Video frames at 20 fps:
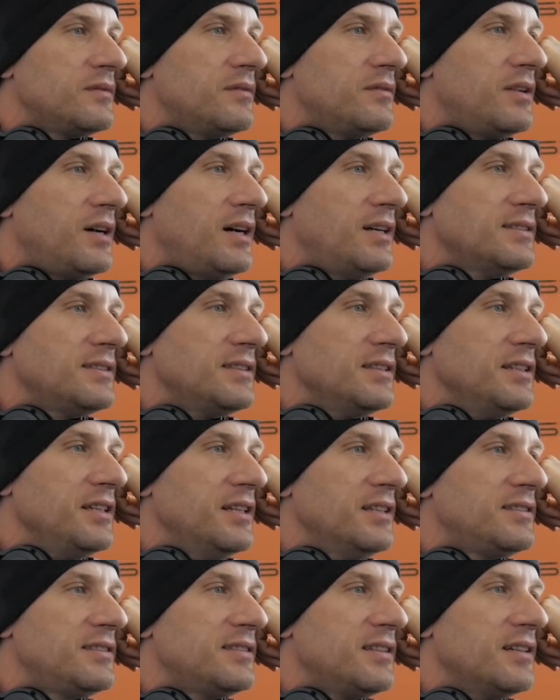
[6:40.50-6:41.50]
Wahnsinn,
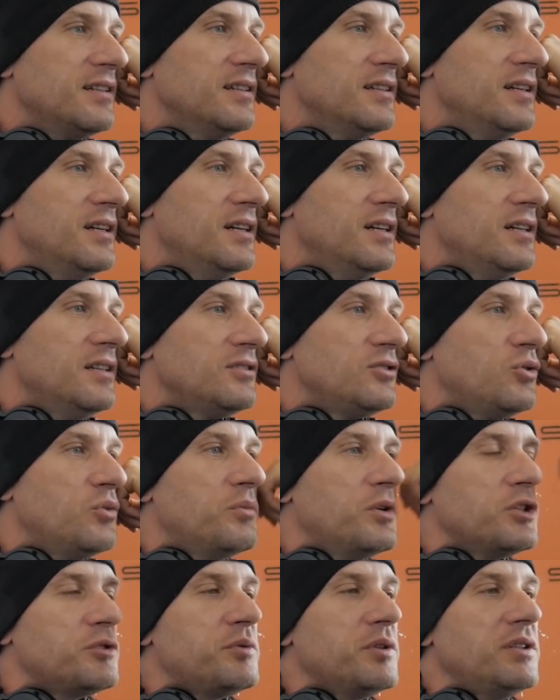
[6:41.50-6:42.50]
jetzt da.
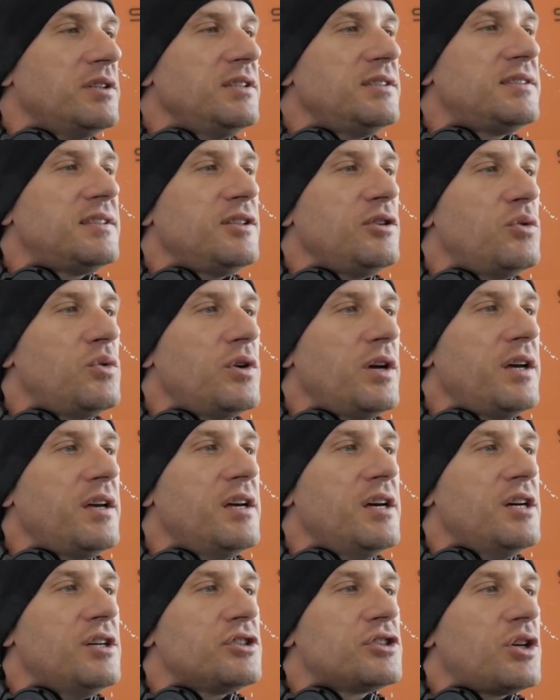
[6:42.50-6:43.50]
Zum Beispiel, dieser Junge
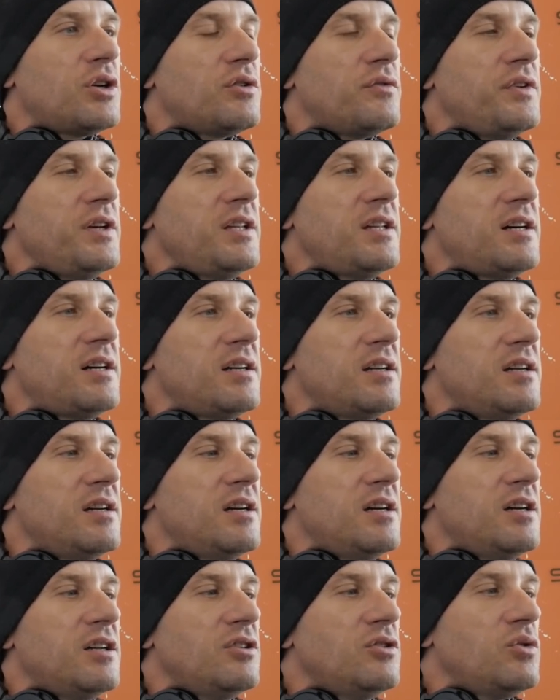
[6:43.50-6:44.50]
schaut wieder
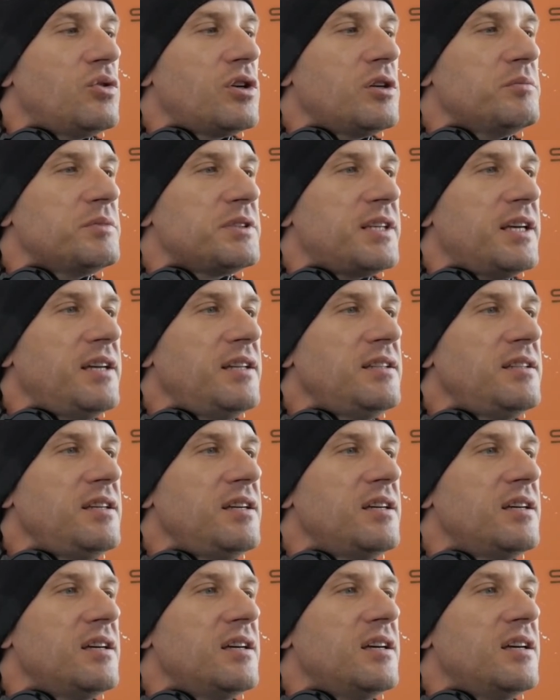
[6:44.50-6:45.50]
nur ins
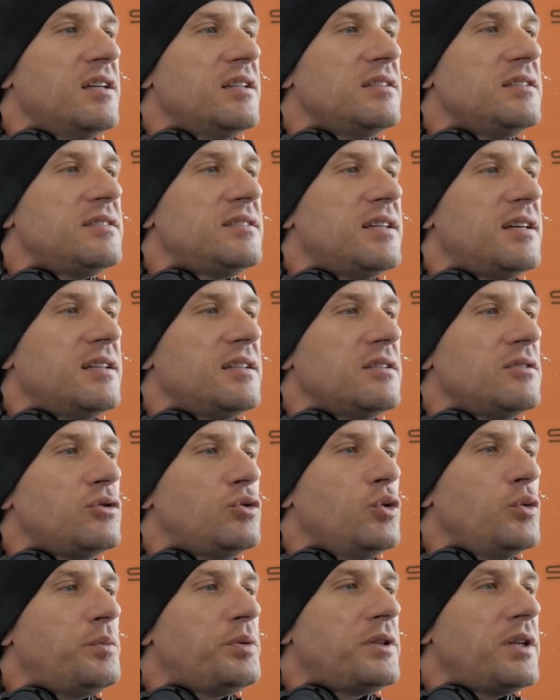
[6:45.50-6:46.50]
Handy. Dieser
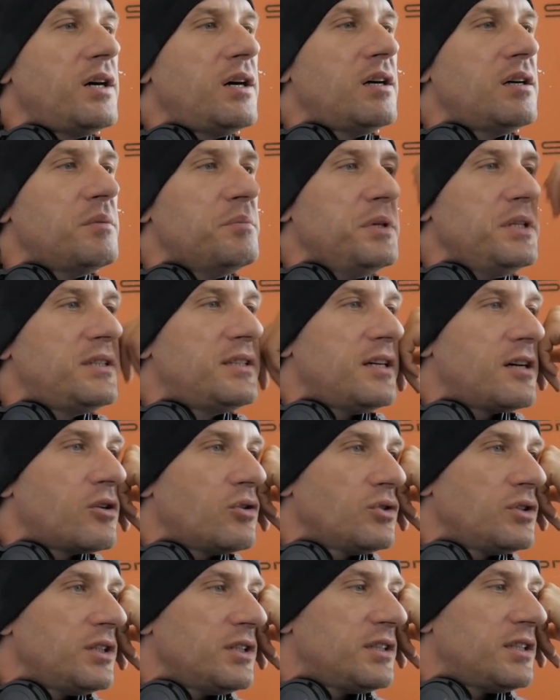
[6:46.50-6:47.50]
Typ da mit der
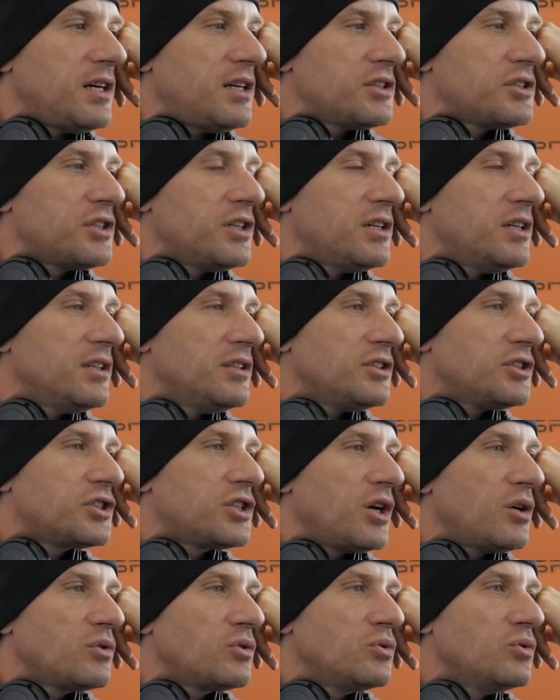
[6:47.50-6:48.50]
roten Tasche, der
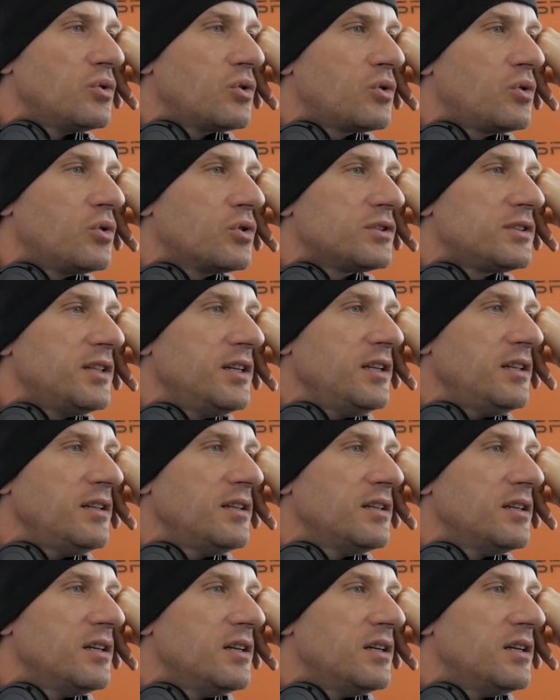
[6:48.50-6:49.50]
schaut nur kurz hin